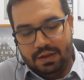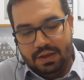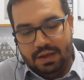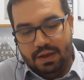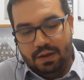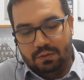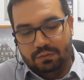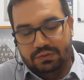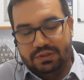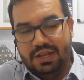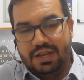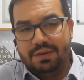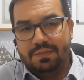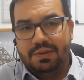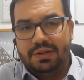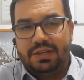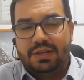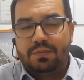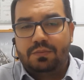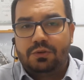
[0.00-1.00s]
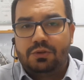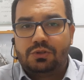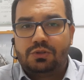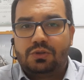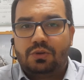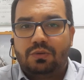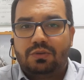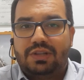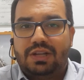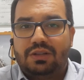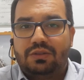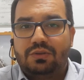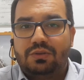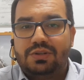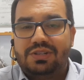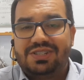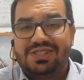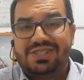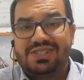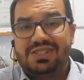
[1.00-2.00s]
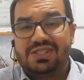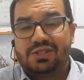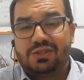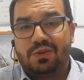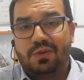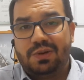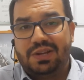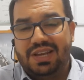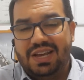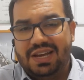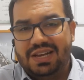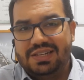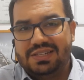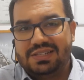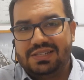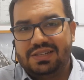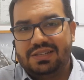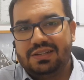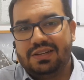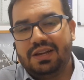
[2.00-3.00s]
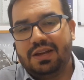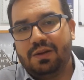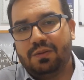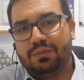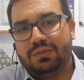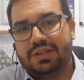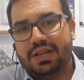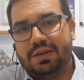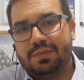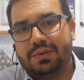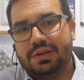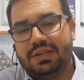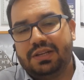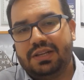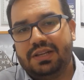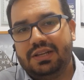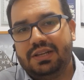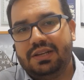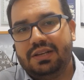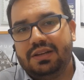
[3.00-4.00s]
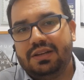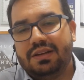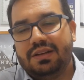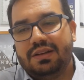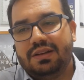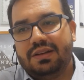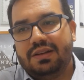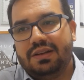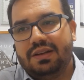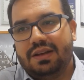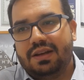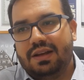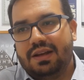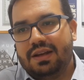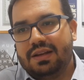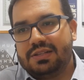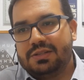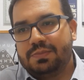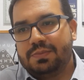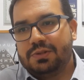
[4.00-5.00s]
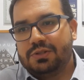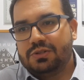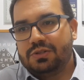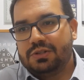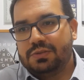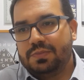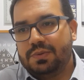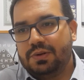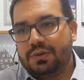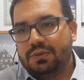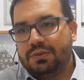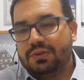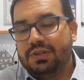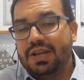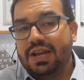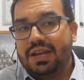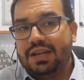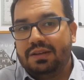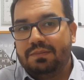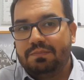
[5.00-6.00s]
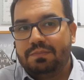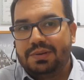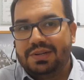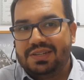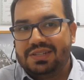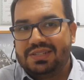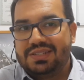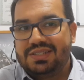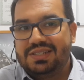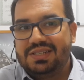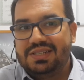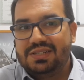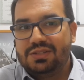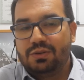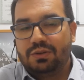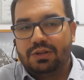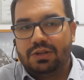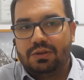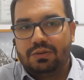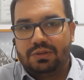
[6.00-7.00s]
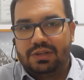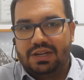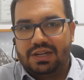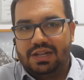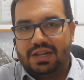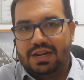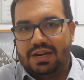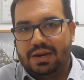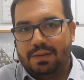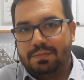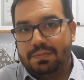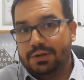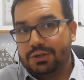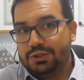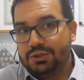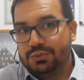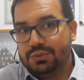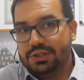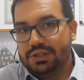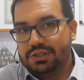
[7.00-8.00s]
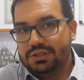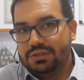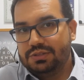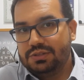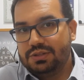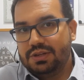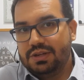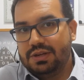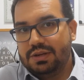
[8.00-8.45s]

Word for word: é um tema que muitos contadores desconhecem, é um tema que é, as pessoas perguntam: e aí, precisa ou não declarar prejuízo?